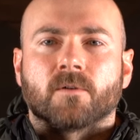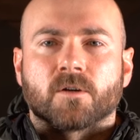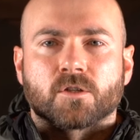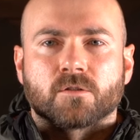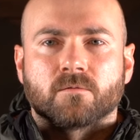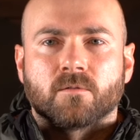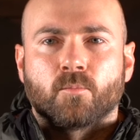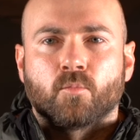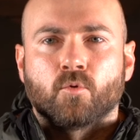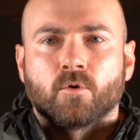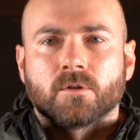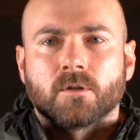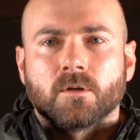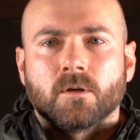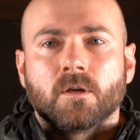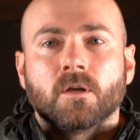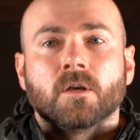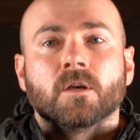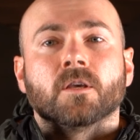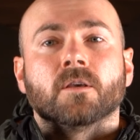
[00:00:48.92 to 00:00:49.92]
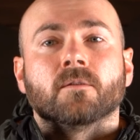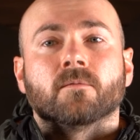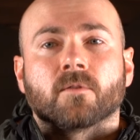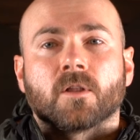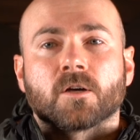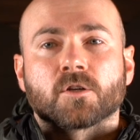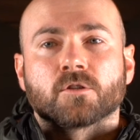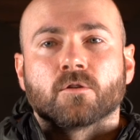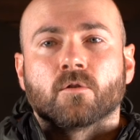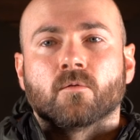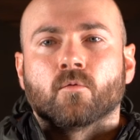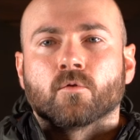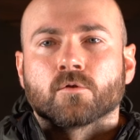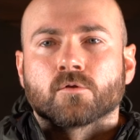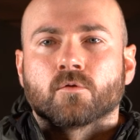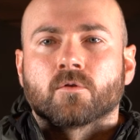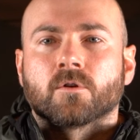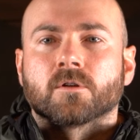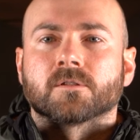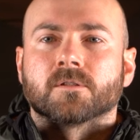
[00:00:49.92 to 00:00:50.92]
вашего пота и влажного
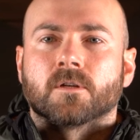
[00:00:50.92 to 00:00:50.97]
воздуха